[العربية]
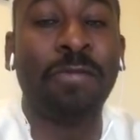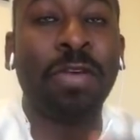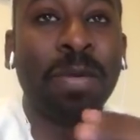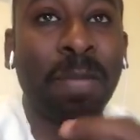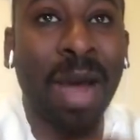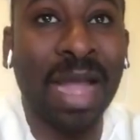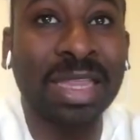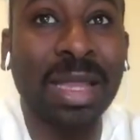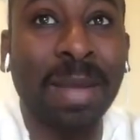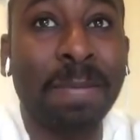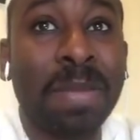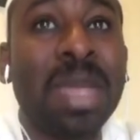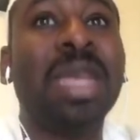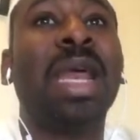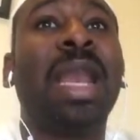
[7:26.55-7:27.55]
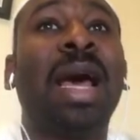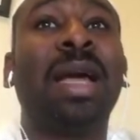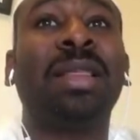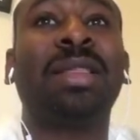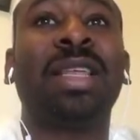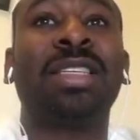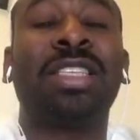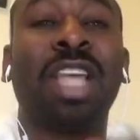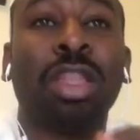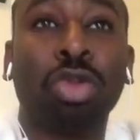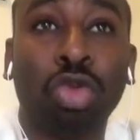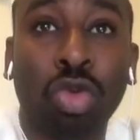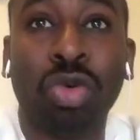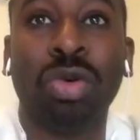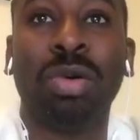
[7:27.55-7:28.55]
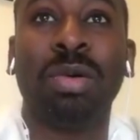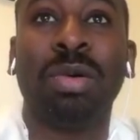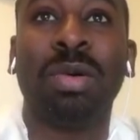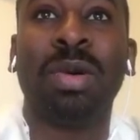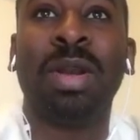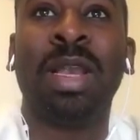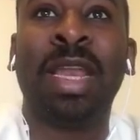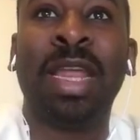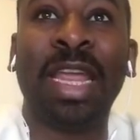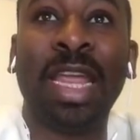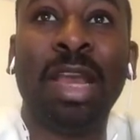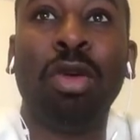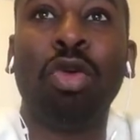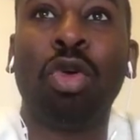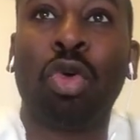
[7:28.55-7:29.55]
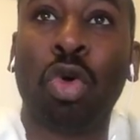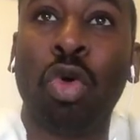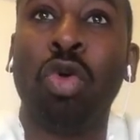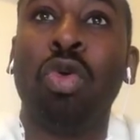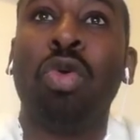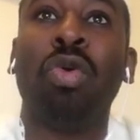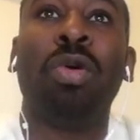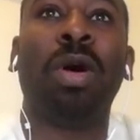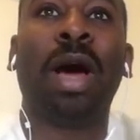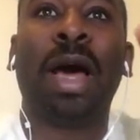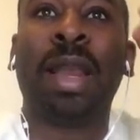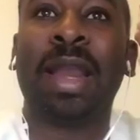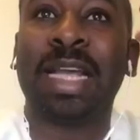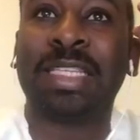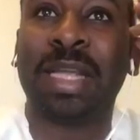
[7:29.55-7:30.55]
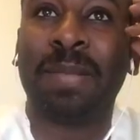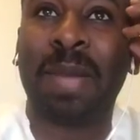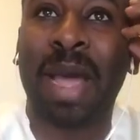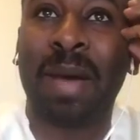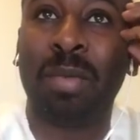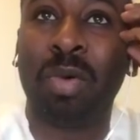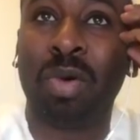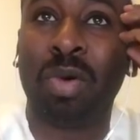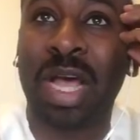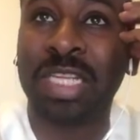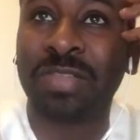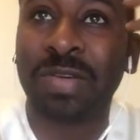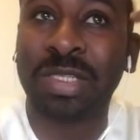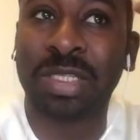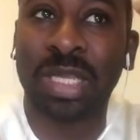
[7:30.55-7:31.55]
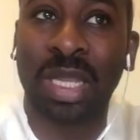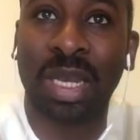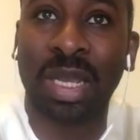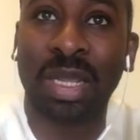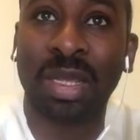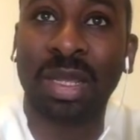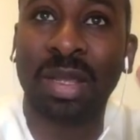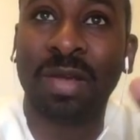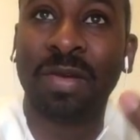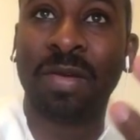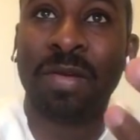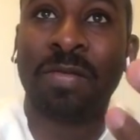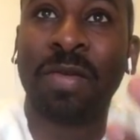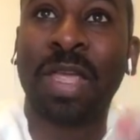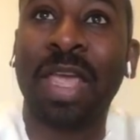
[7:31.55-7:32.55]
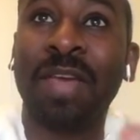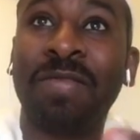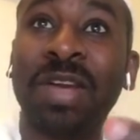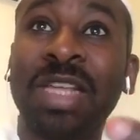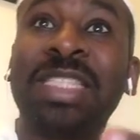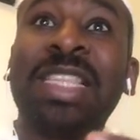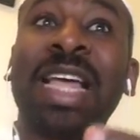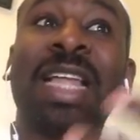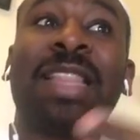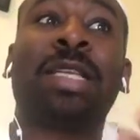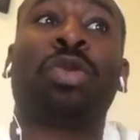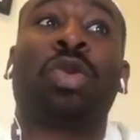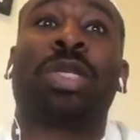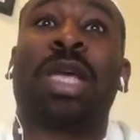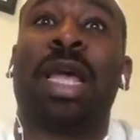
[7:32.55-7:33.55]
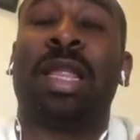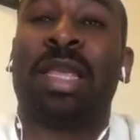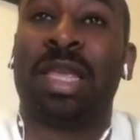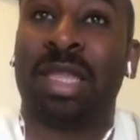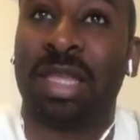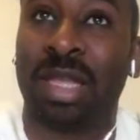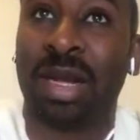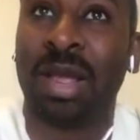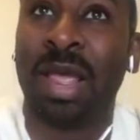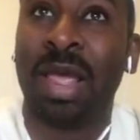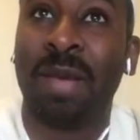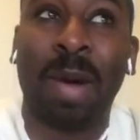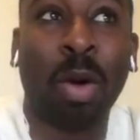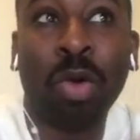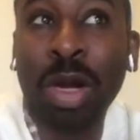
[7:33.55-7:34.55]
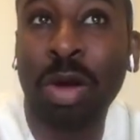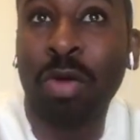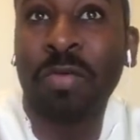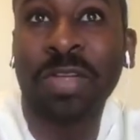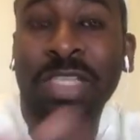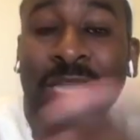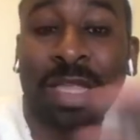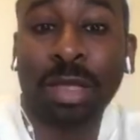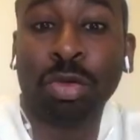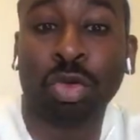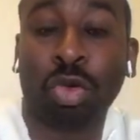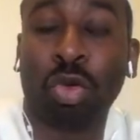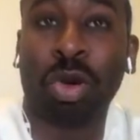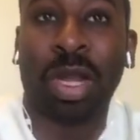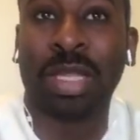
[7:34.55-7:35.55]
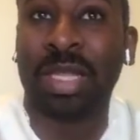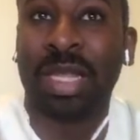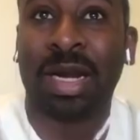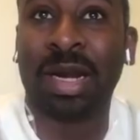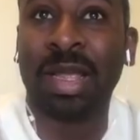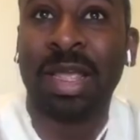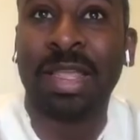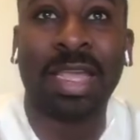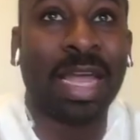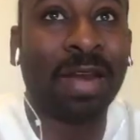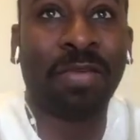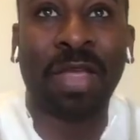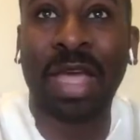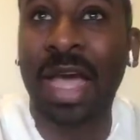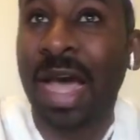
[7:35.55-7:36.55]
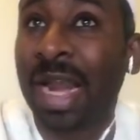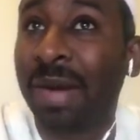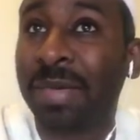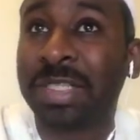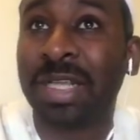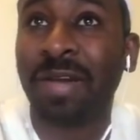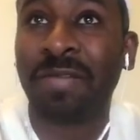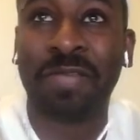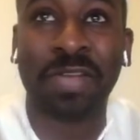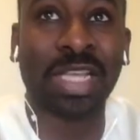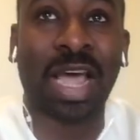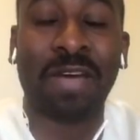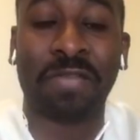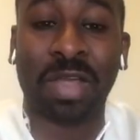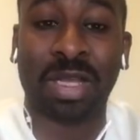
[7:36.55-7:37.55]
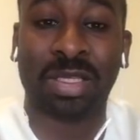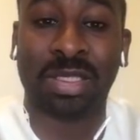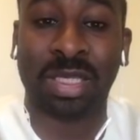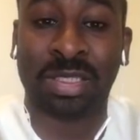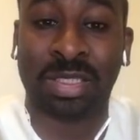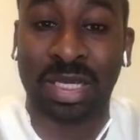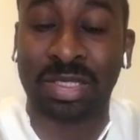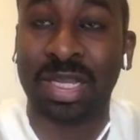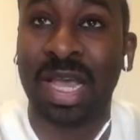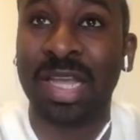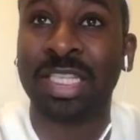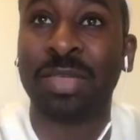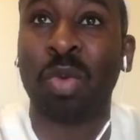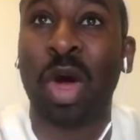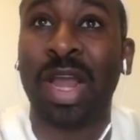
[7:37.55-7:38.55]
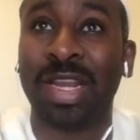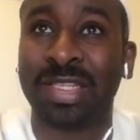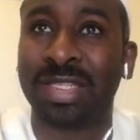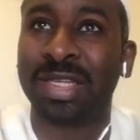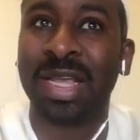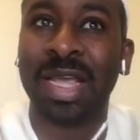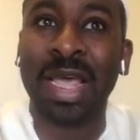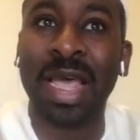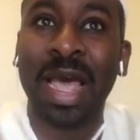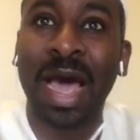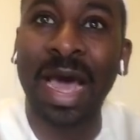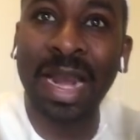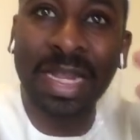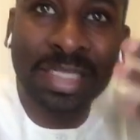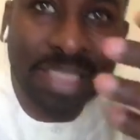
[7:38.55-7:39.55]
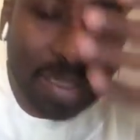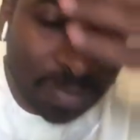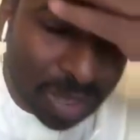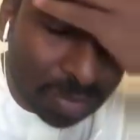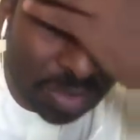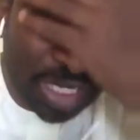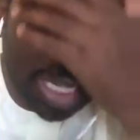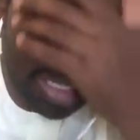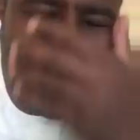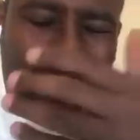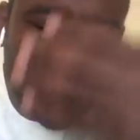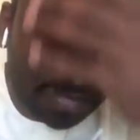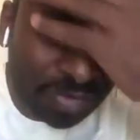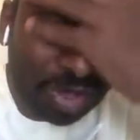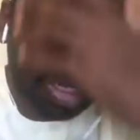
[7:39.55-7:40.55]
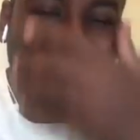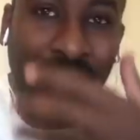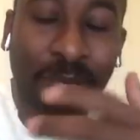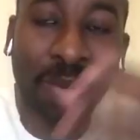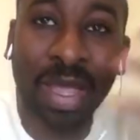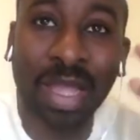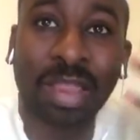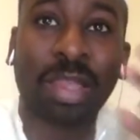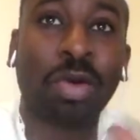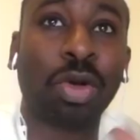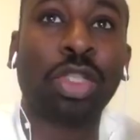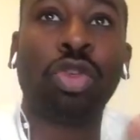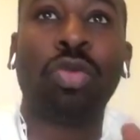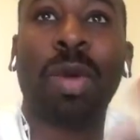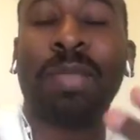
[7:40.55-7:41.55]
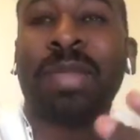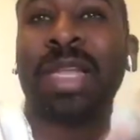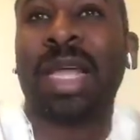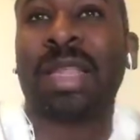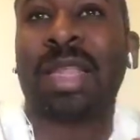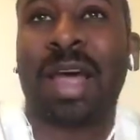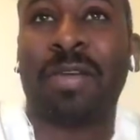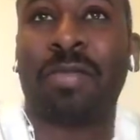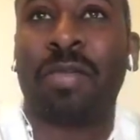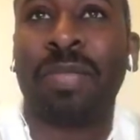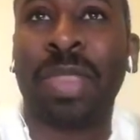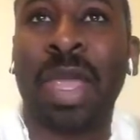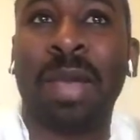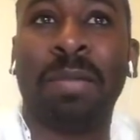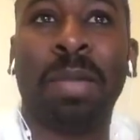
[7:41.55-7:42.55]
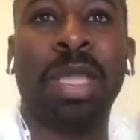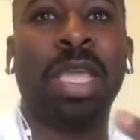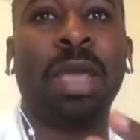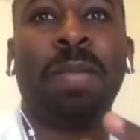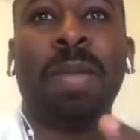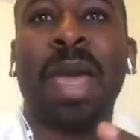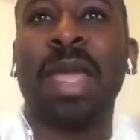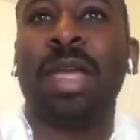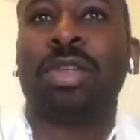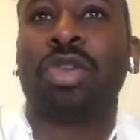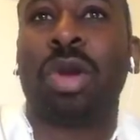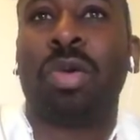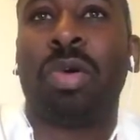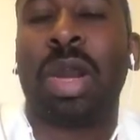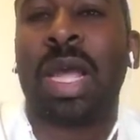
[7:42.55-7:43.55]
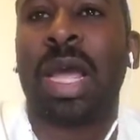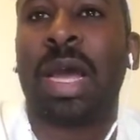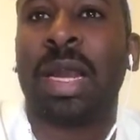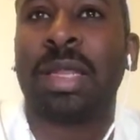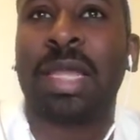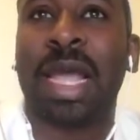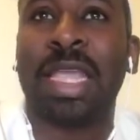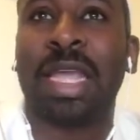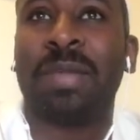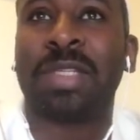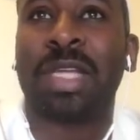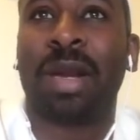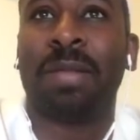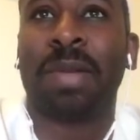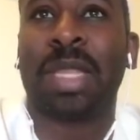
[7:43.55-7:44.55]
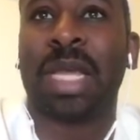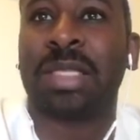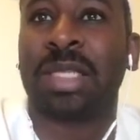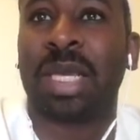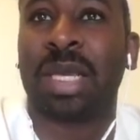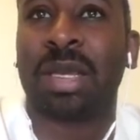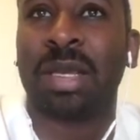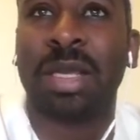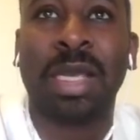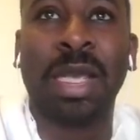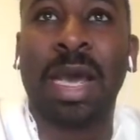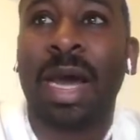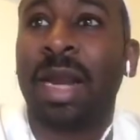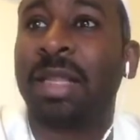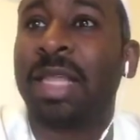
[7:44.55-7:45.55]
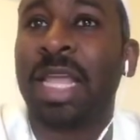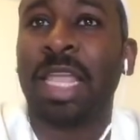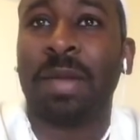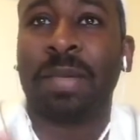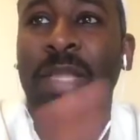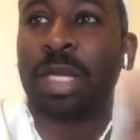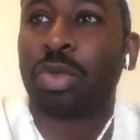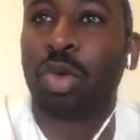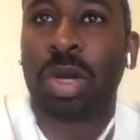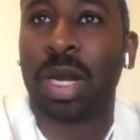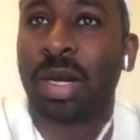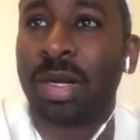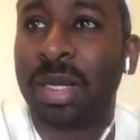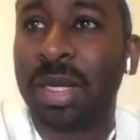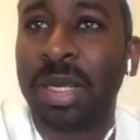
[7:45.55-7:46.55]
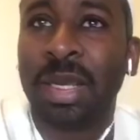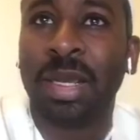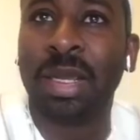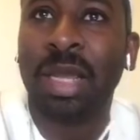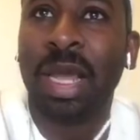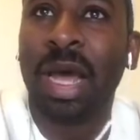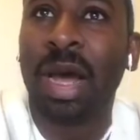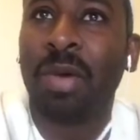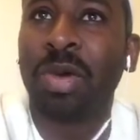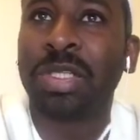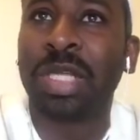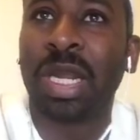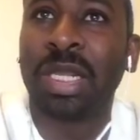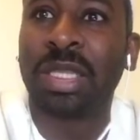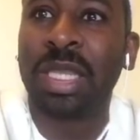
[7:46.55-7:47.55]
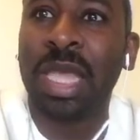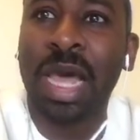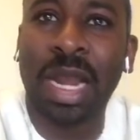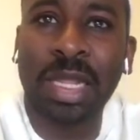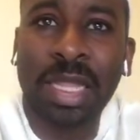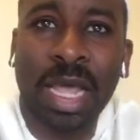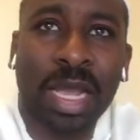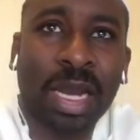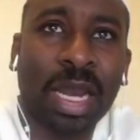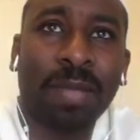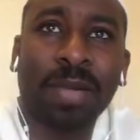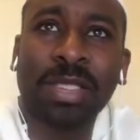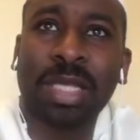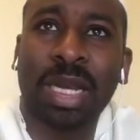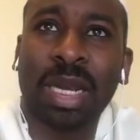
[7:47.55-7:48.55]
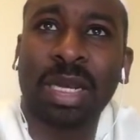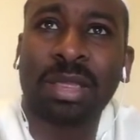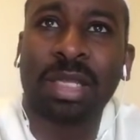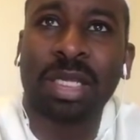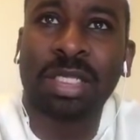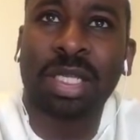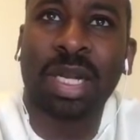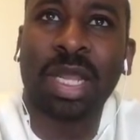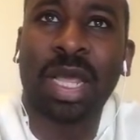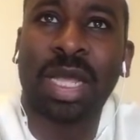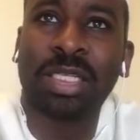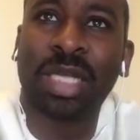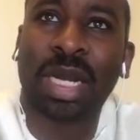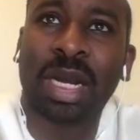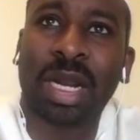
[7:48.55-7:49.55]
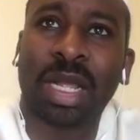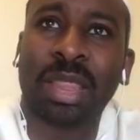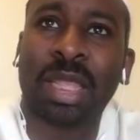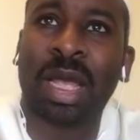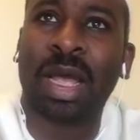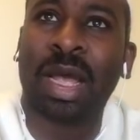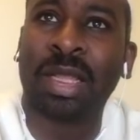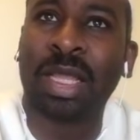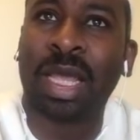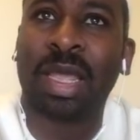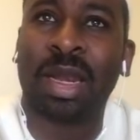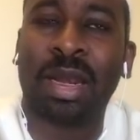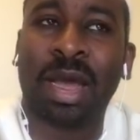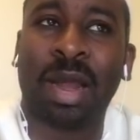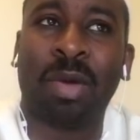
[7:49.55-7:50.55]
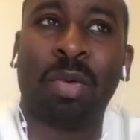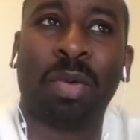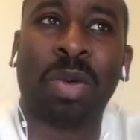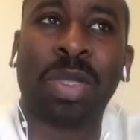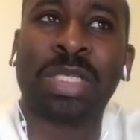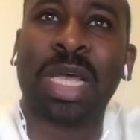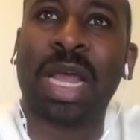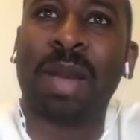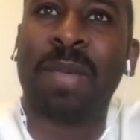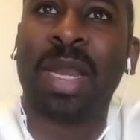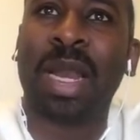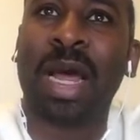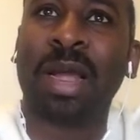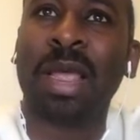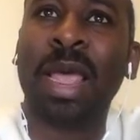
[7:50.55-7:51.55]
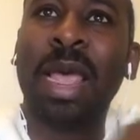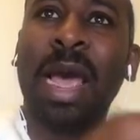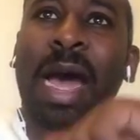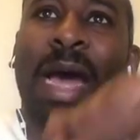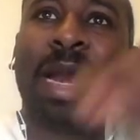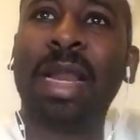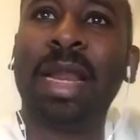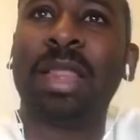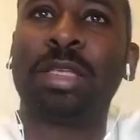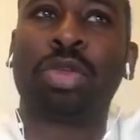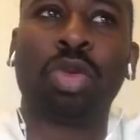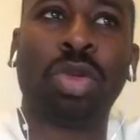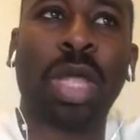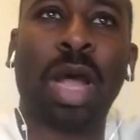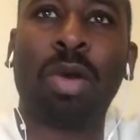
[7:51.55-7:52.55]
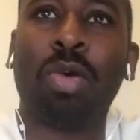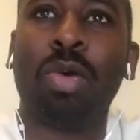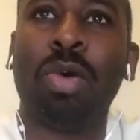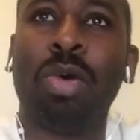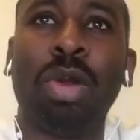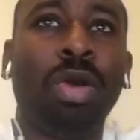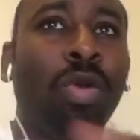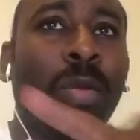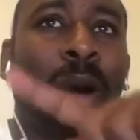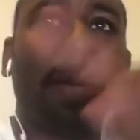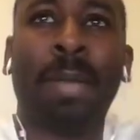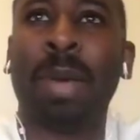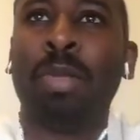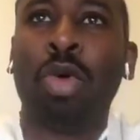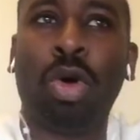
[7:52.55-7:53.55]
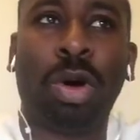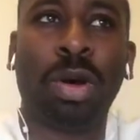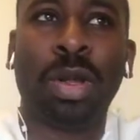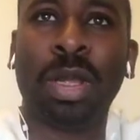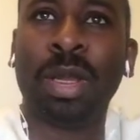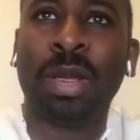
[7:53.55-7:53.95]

في بعض مننا تصدوا لانه يكونوا الناس اللي بيعملوا العصف الذهني في كيف نستحدث وسائل جديده ما قلنا انه الفساد عنده طرق كثيره يعني في غانا مثلا في صحفي استقصائي اسمه انس انس ده بيمشي اندر كفر يعني بيغطي وشه وما بتقدر تعرفه بيجيك باي زول يقول لك انا تاجر مثلا بتاع سيخ انا تاجر بتاع سكر يا وزير التجارة داير لي مثلا تصريح عشان أدخل الوزارة بهناك أعلنت للسودان كله إنه ممنوع